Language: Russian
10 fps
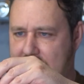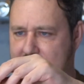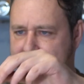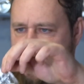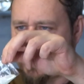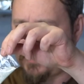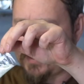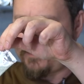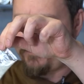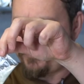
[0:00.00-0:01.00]
один с
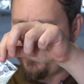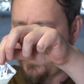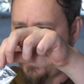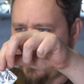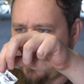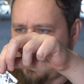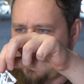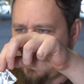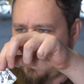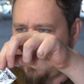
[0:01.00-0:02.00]
каким-то
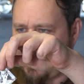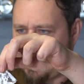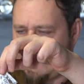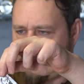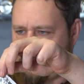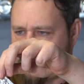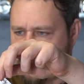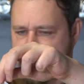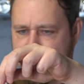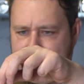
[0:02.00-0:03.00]
э,
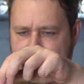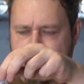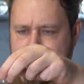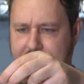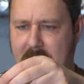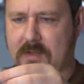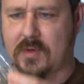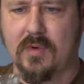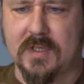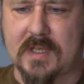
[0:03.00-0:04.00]
джемом, а
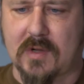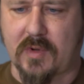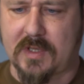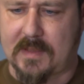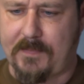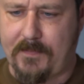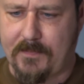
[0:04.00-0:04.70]
другой с какой-то